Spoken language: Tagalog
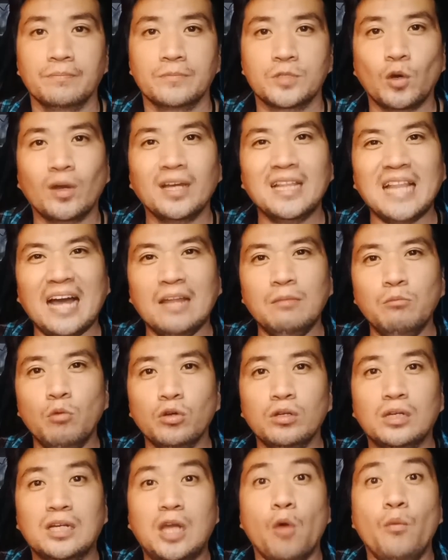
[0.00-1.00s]
So kailangan
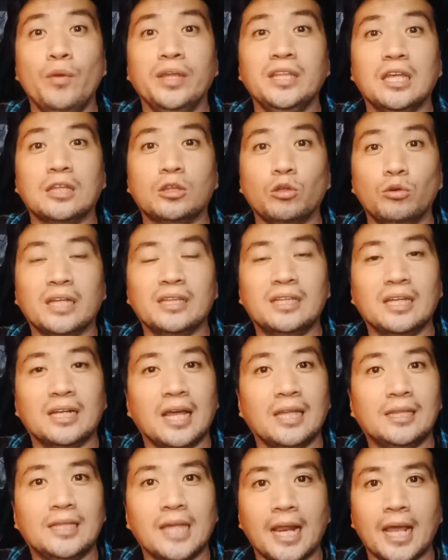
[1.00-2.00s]
mong gawin ito ng
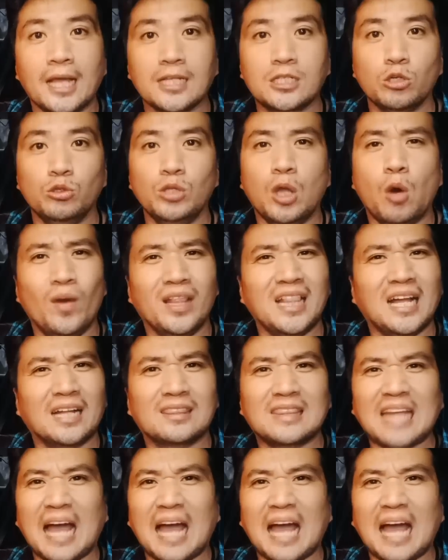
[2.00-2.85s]
dire-diretso ng walang